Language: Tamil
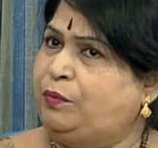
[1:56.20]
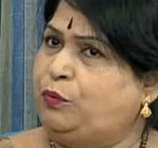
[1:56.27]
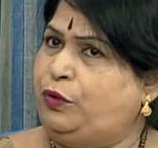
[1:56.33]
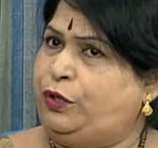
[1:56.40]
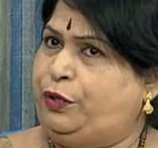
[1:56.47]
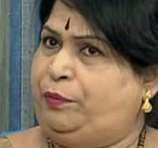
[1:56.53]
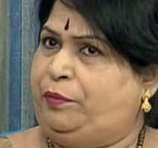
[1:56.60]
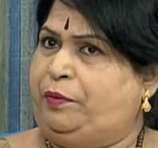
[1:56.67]

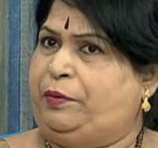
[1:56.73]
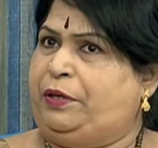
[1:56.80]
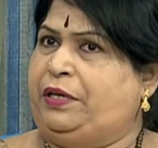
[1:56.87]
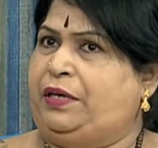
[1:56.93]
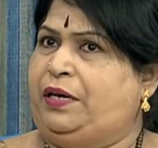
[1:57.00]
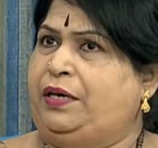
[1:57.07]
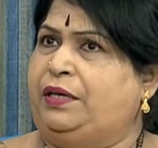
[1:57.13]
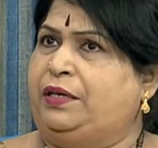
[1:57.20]
முடியும்
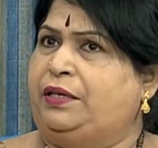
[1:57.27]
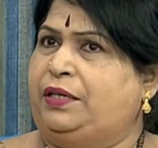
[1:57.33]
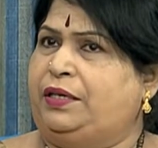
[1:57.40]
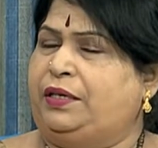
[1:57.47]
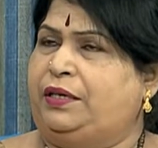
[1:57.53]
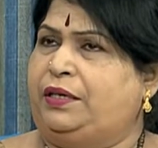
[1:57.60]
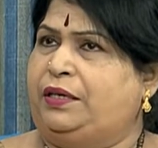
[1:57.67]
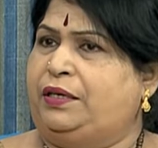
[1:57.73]
அப்படின்னா
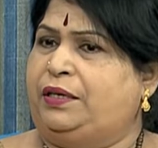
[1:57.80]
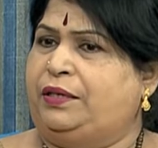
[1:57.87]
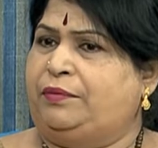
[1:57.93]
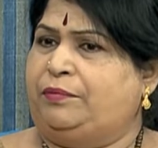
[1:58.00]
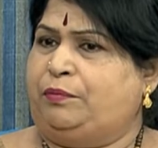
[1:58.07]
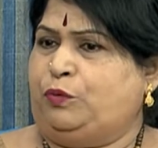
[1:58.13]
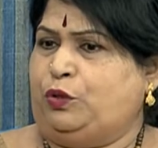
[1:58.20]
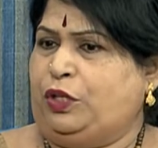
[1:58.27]

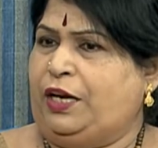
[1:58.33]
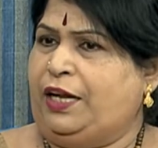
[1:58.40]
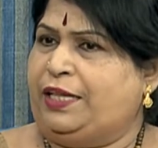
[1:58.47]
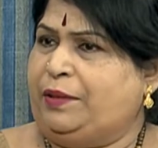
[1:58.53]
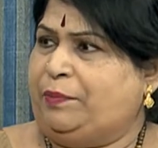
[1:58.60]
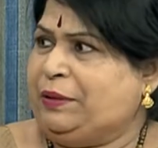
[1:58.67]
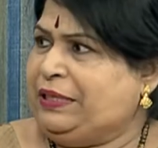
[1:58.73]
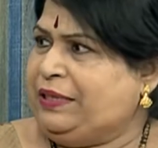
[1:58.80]
முதல்ல
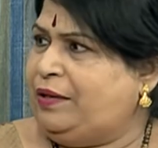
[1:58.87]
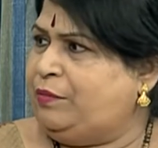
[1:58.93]
அதை பற்றி